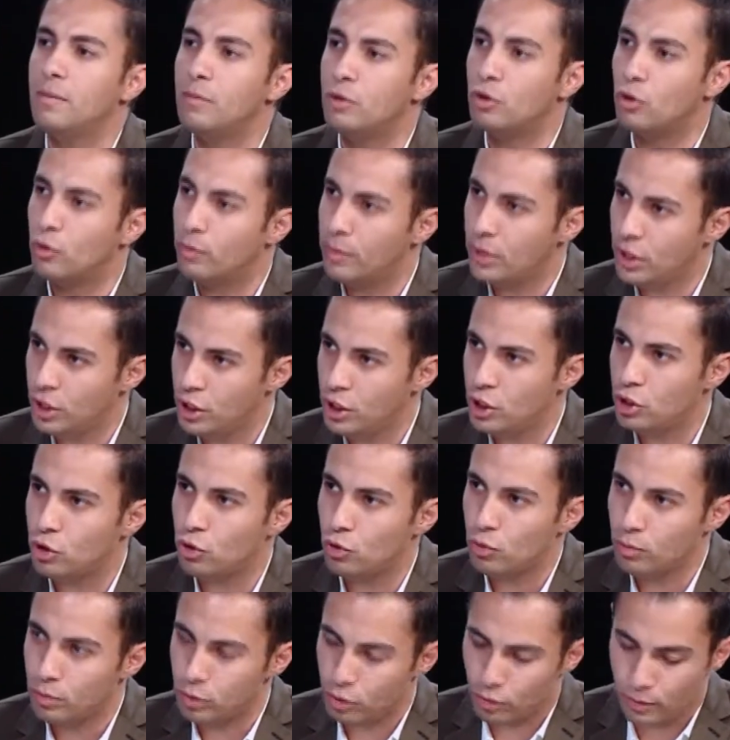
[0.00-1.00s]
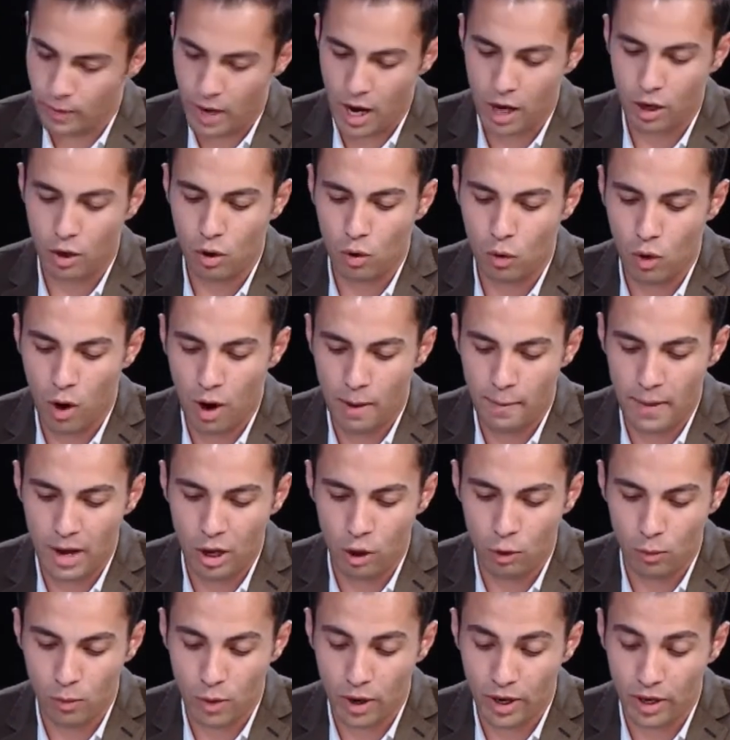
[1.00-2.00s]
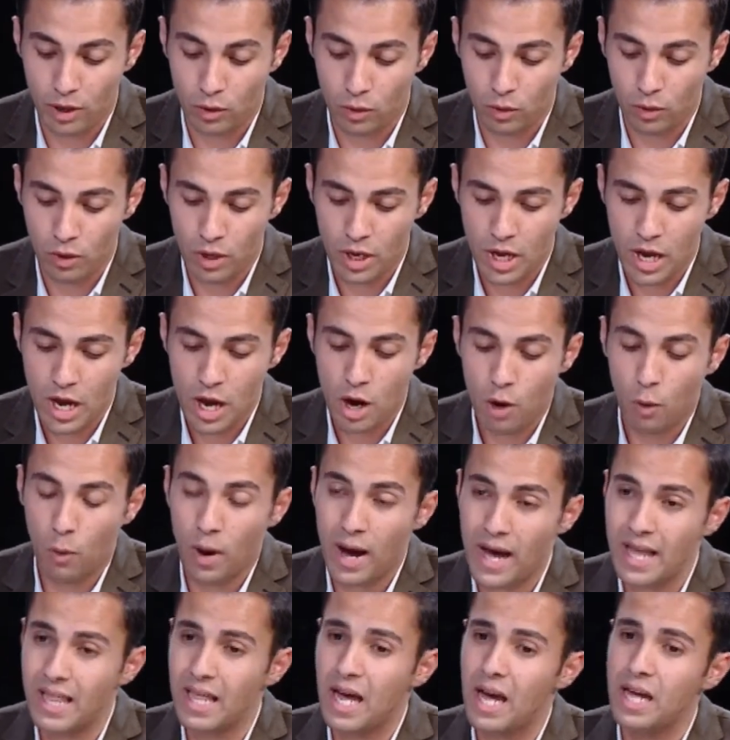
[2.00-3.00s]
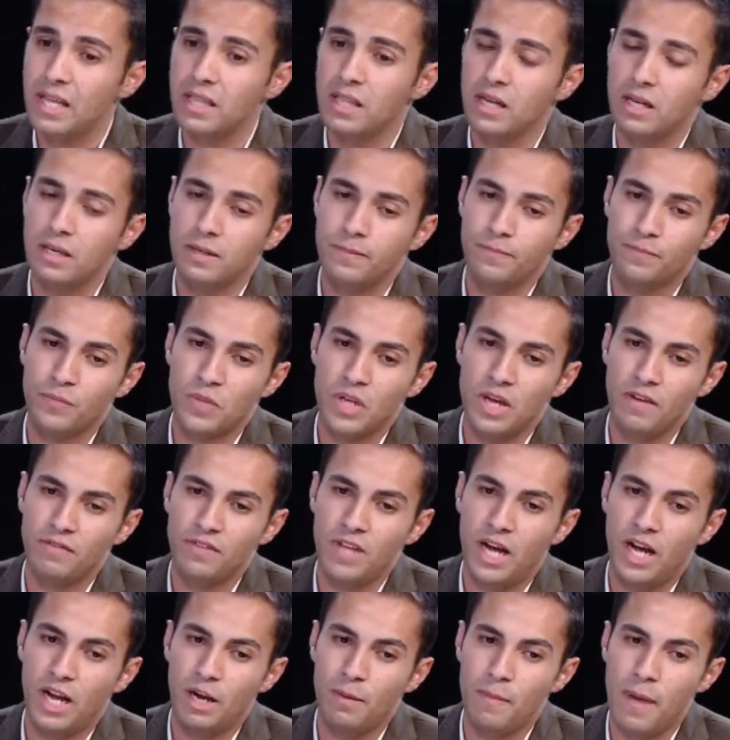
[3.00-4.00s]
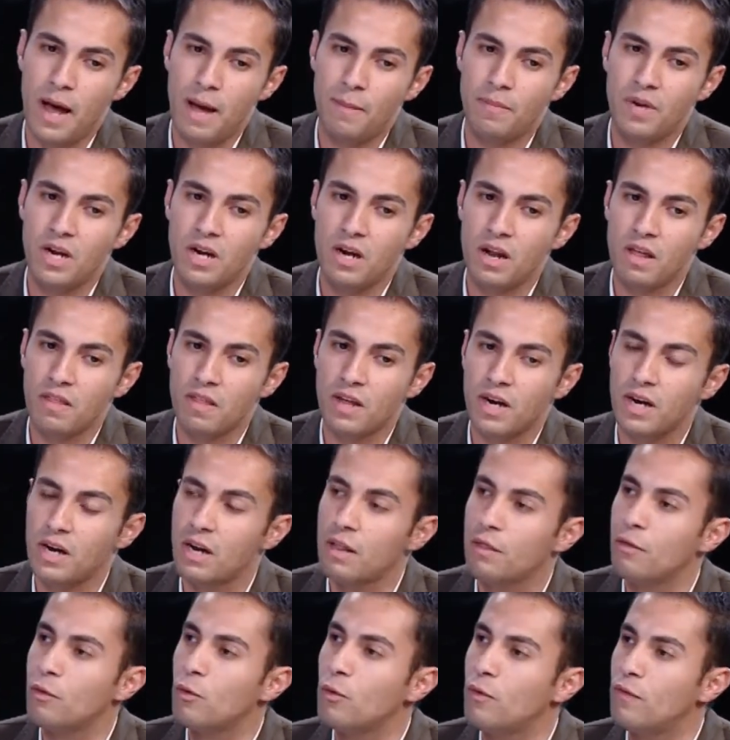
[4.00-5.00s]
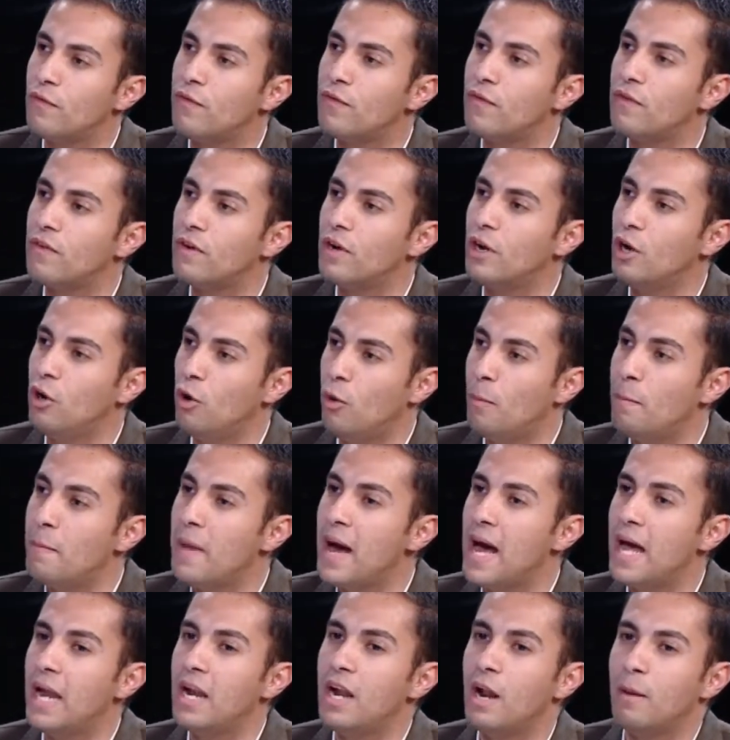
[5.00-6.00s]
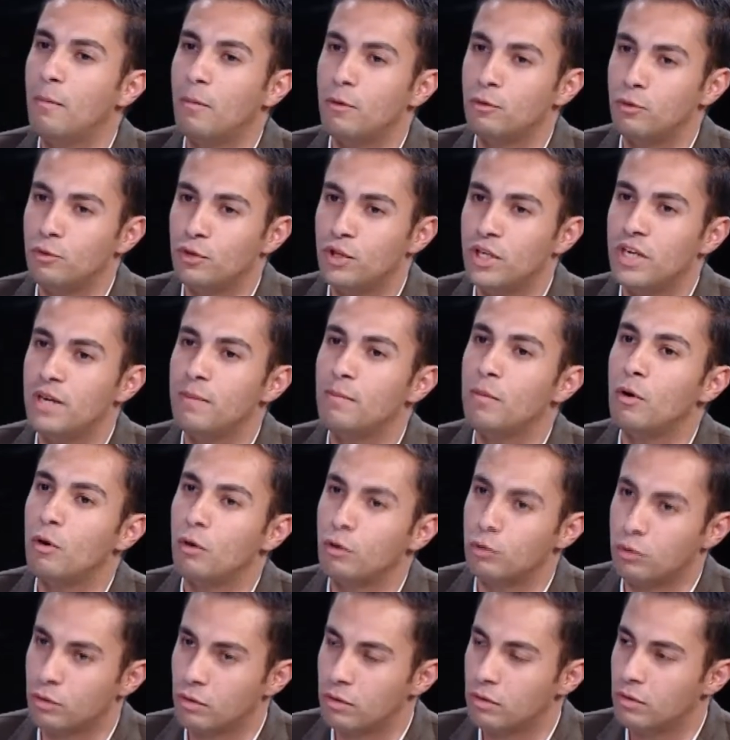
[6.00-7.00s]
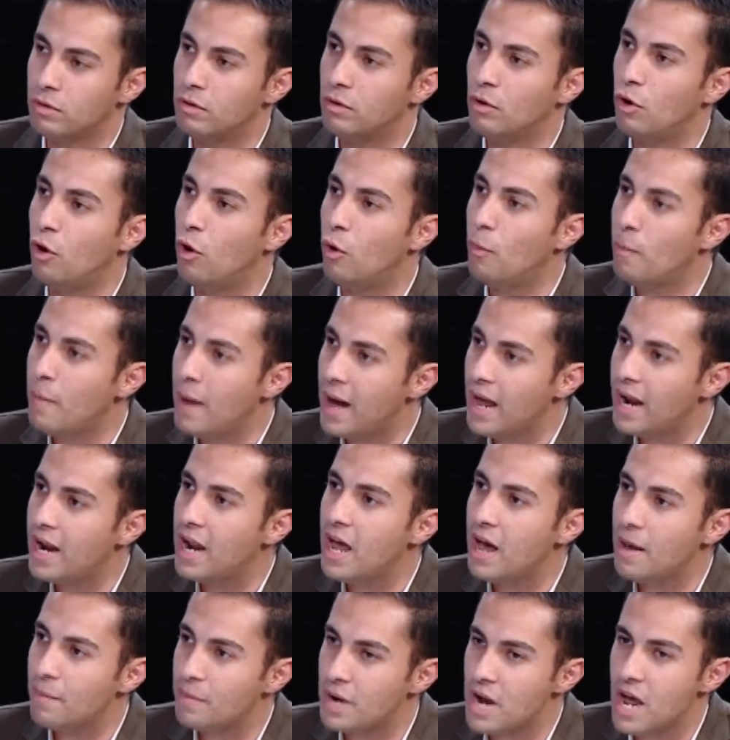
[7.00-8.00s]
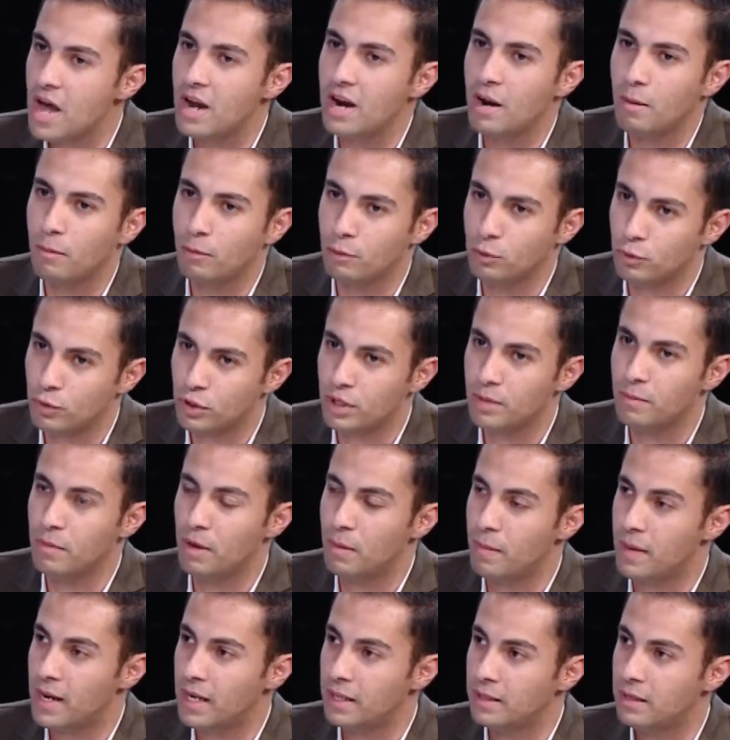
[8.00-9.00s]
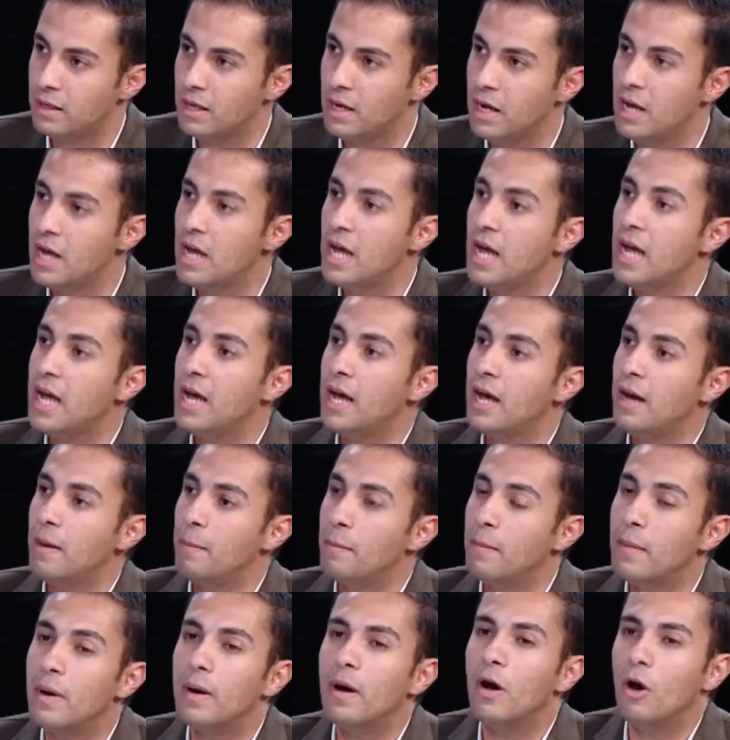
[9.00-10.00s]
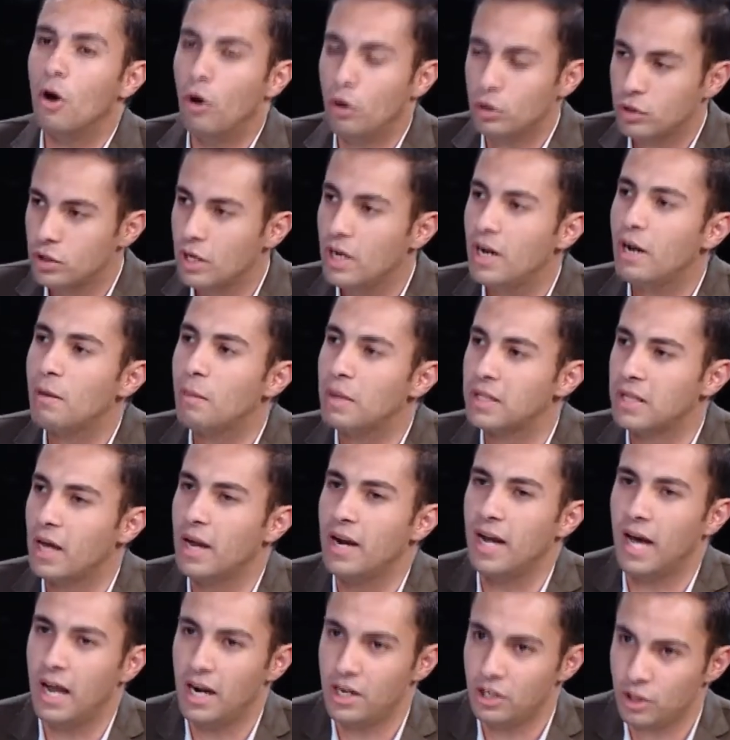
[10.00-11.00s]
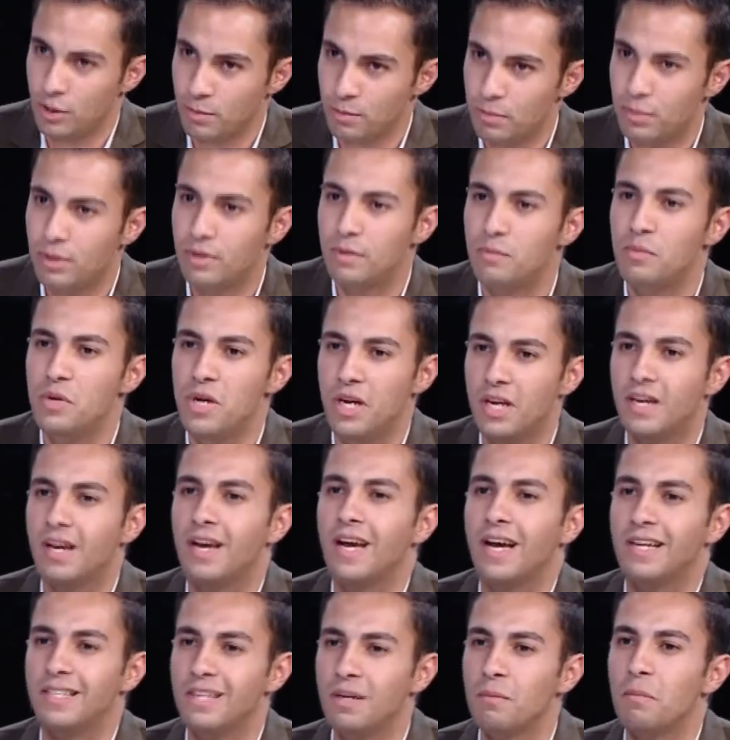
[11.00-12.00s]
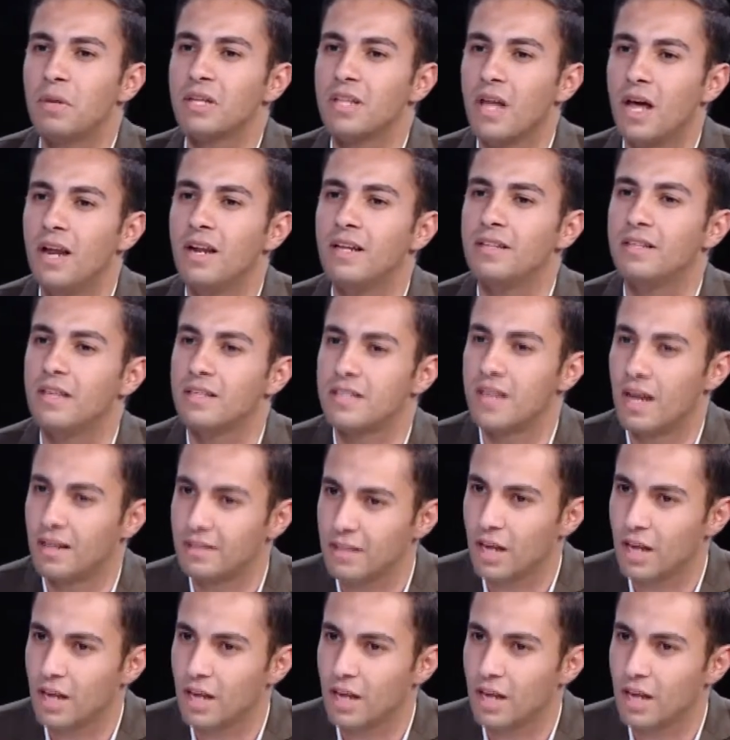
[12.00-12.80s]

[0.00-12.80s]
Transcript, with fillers: بدهم يعيشوا بدهم يحققوا اعمالهم وغيره وهذا ايضا يفتح الباب للنظر الى الظروف للعمال الموجودين بالاردن نعم. عمالنا ابنائنا الموجودين بالبلد حط لي البطاله على جنب نحكي قاعدين بطاله 19%